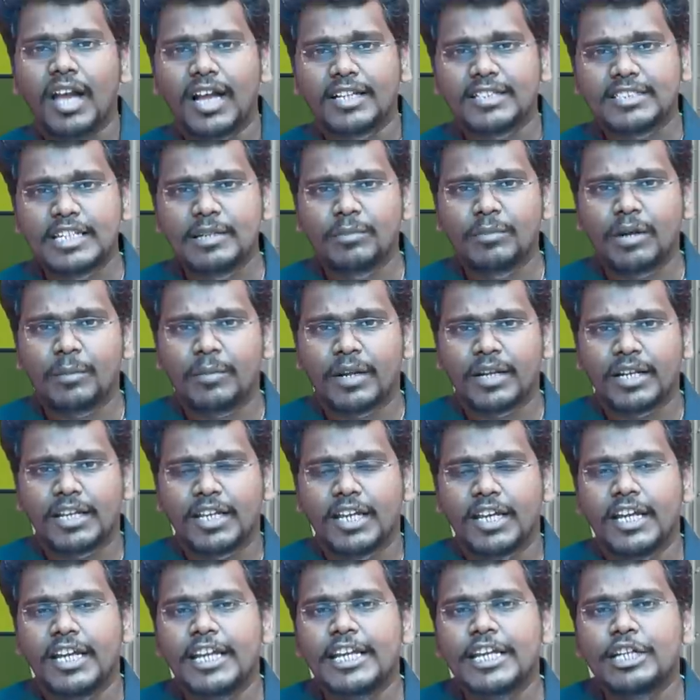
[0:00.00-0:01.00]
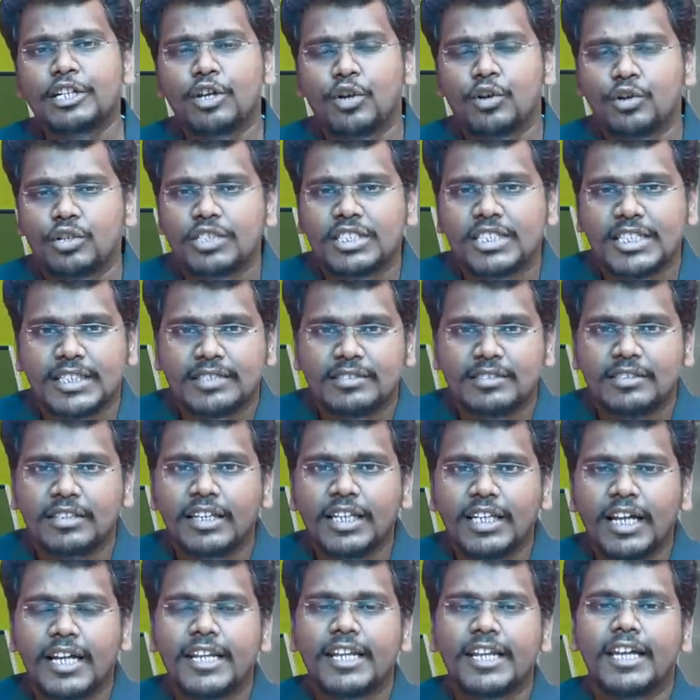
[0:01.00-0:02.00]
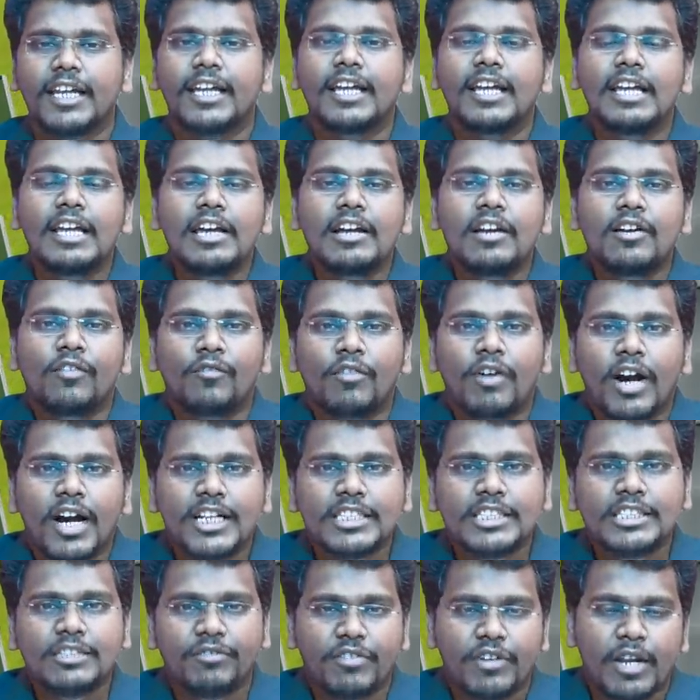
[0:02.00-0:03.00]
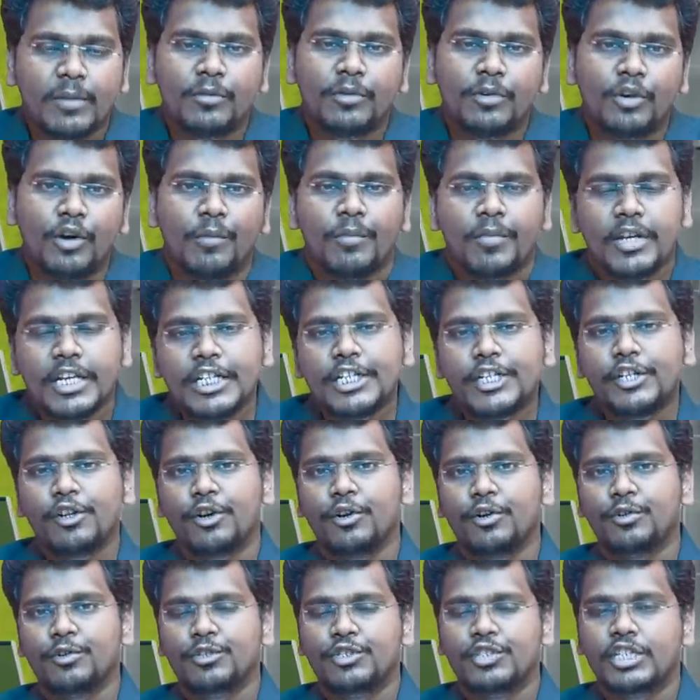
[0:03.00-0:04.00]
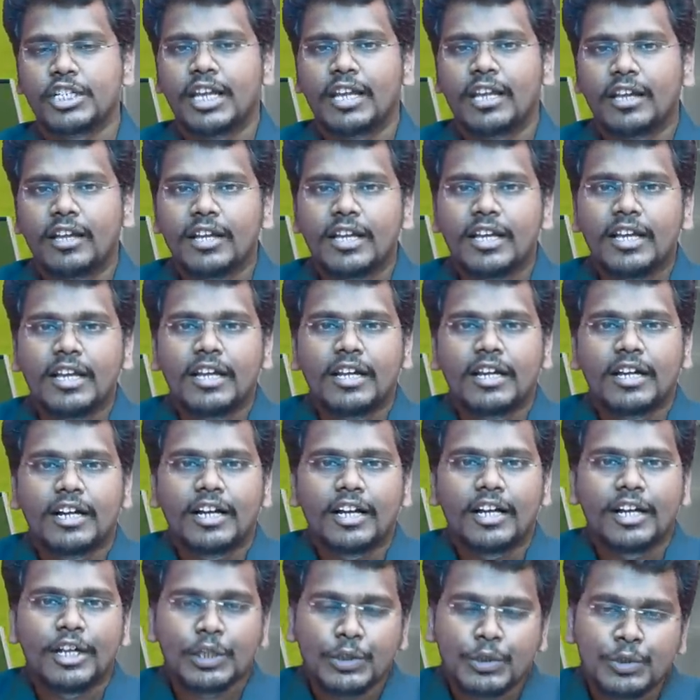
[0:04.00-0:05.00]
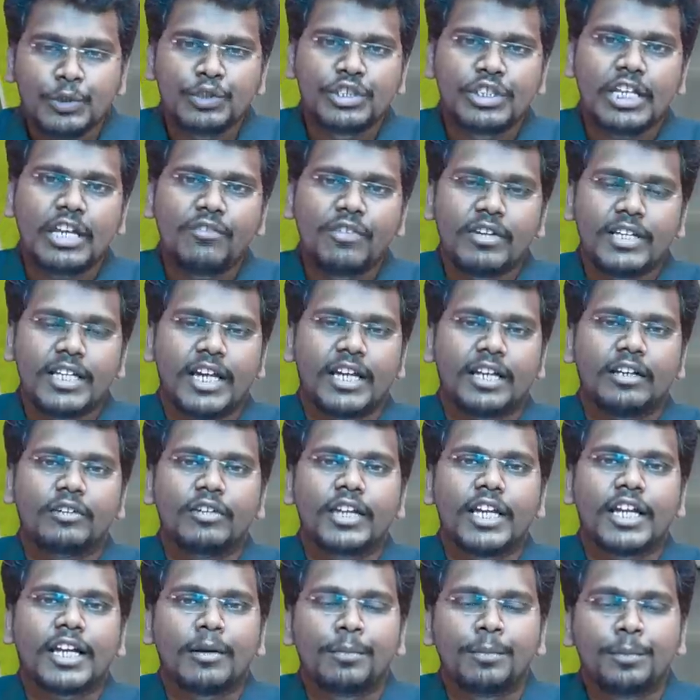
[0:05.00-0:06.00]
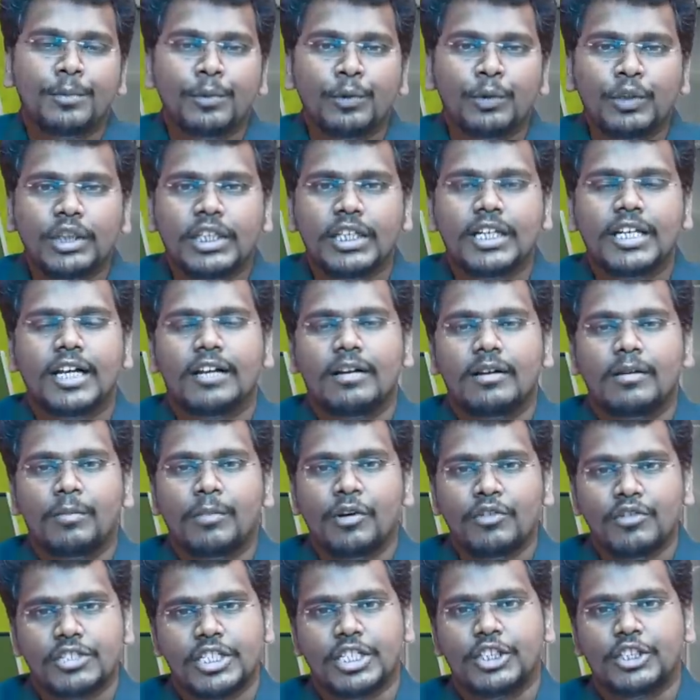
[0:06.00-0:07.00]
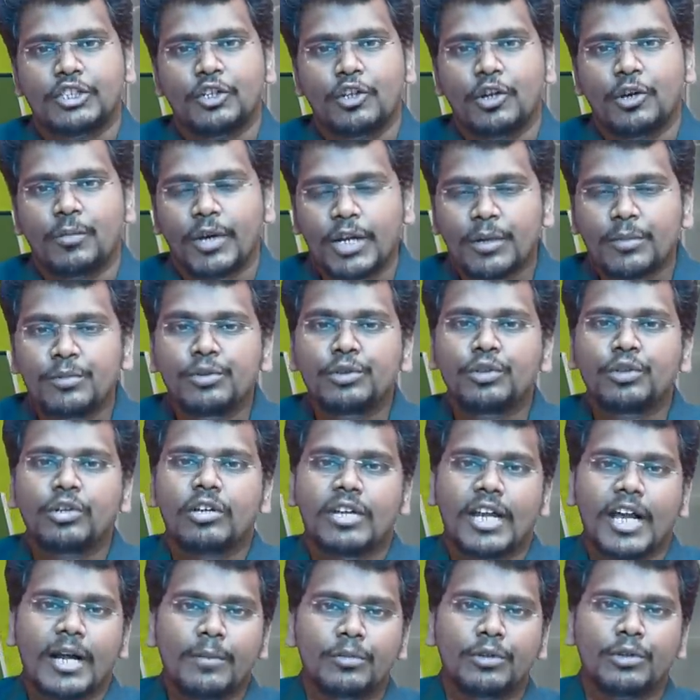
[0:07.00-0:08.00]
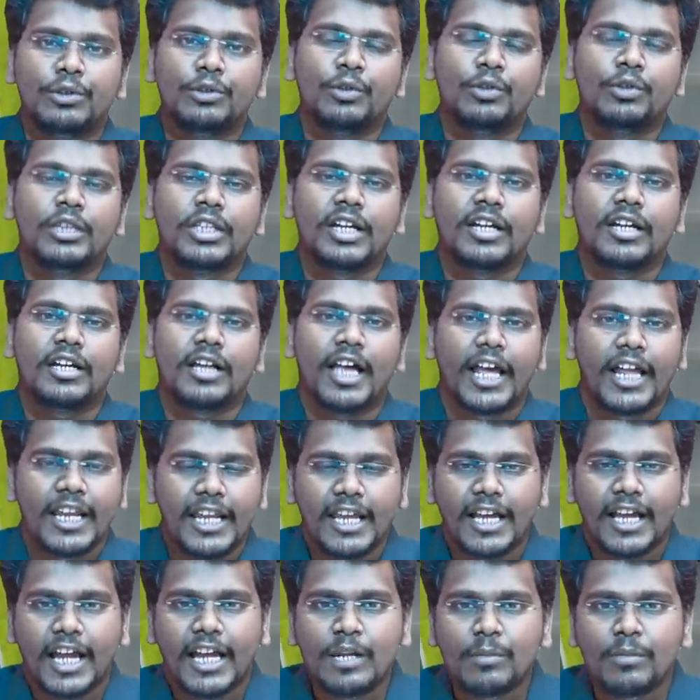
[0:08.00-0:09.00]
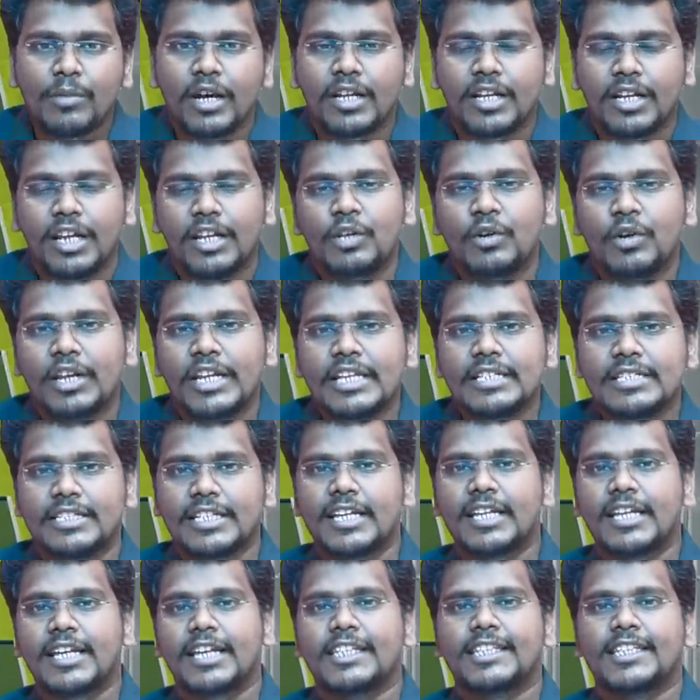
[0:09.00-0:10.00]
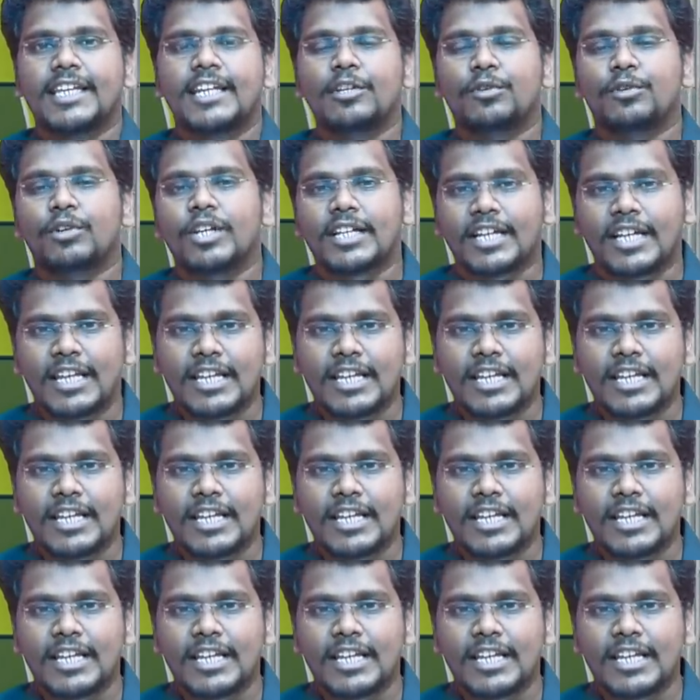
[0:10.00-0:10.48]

ఆ సినిమా మనకి ఇంట్లోకి వచ్చేస్తుంది అంటే వాచ్ ఫ్రమ్ హోమ్ ఇంట్లో కూర్చొనే చూసే విధానం ఇక పూర్తిగా భవిష్యత్తులో మన ముందుకు రాబోతుందా అనే అనుమానాలు అనే సంకేతాలు కూడా